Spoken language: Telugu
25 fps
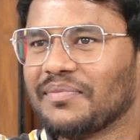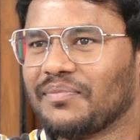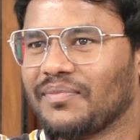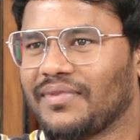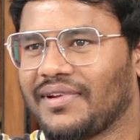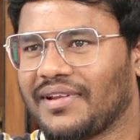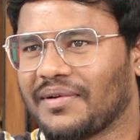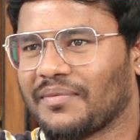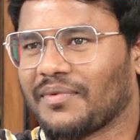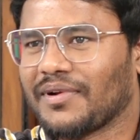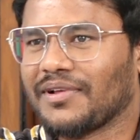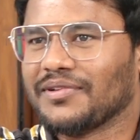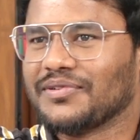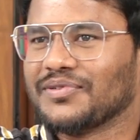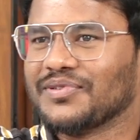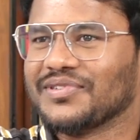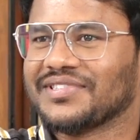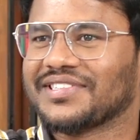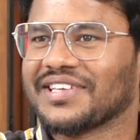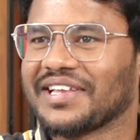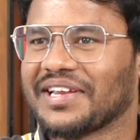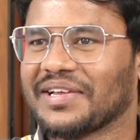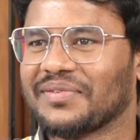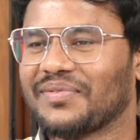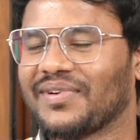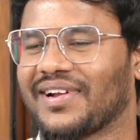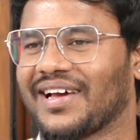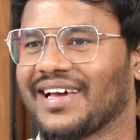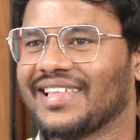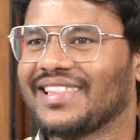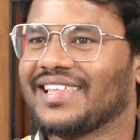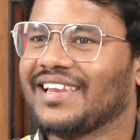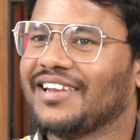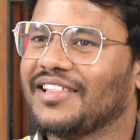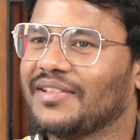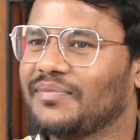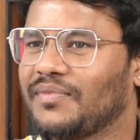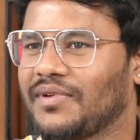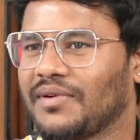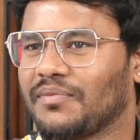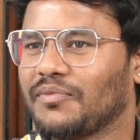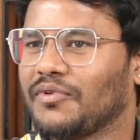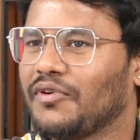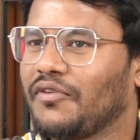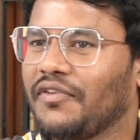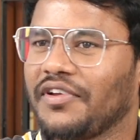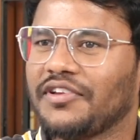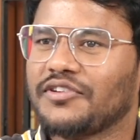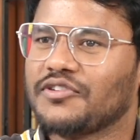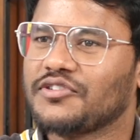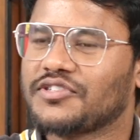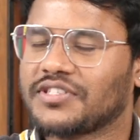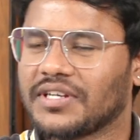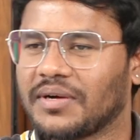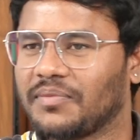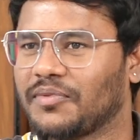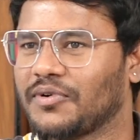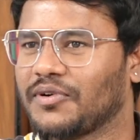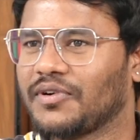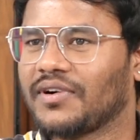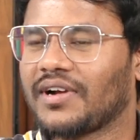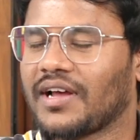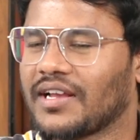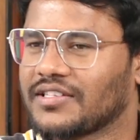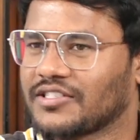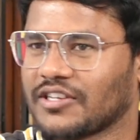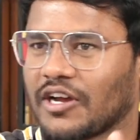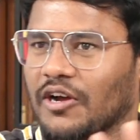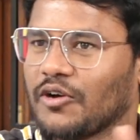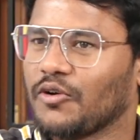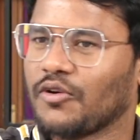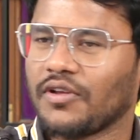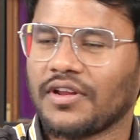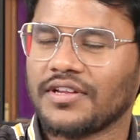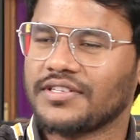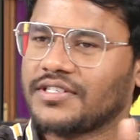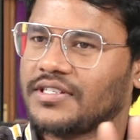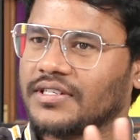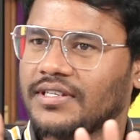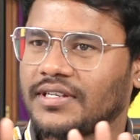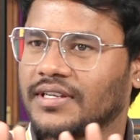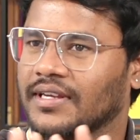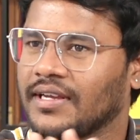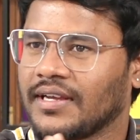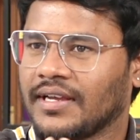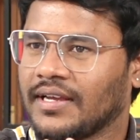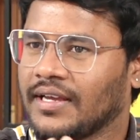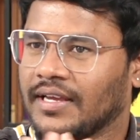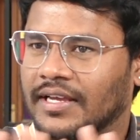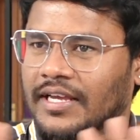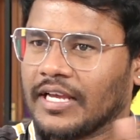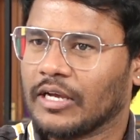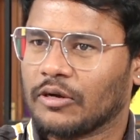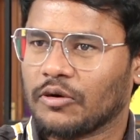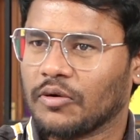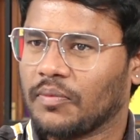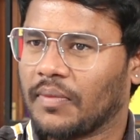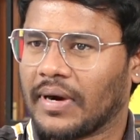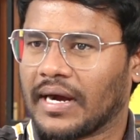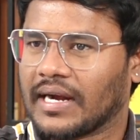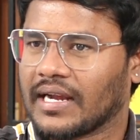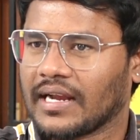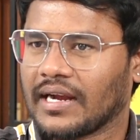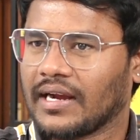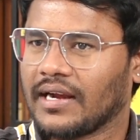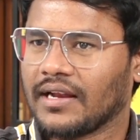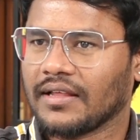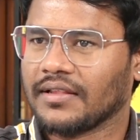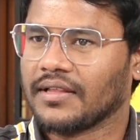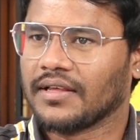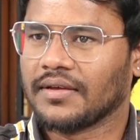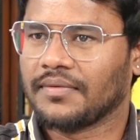మీరు ఏమైనా చూసారేమో నాకు తెలియదు మీరు మూవీ చూసినప్పుడు కూడా సాంగ్ గురించి ఎక్కువ మాట్లాడలేదు